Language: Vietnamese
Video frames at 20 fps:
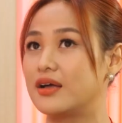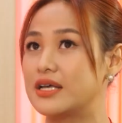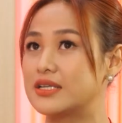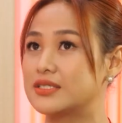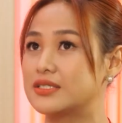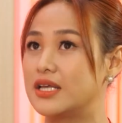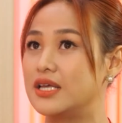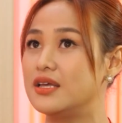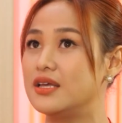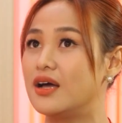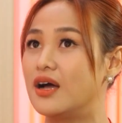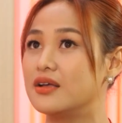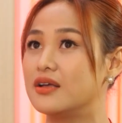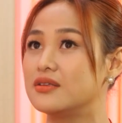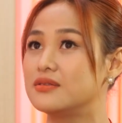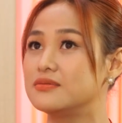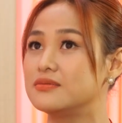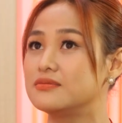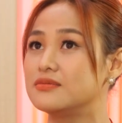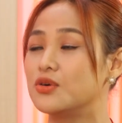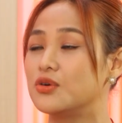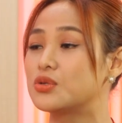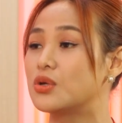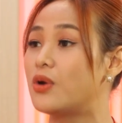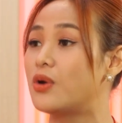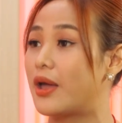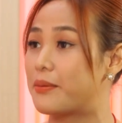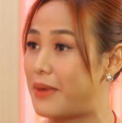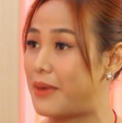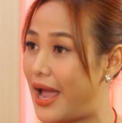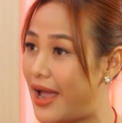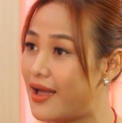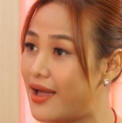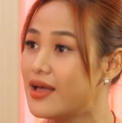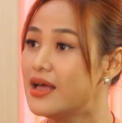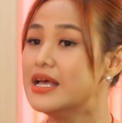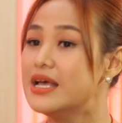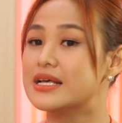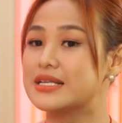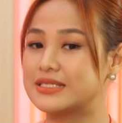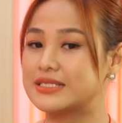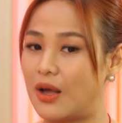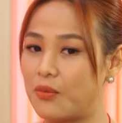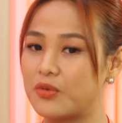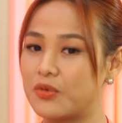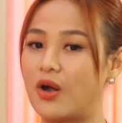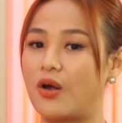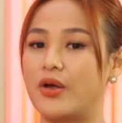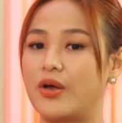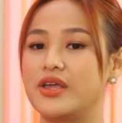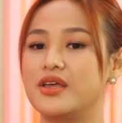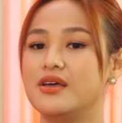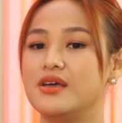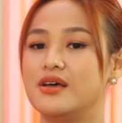nghệ sĩ ưu tú Đoàn Bá. Xong rồi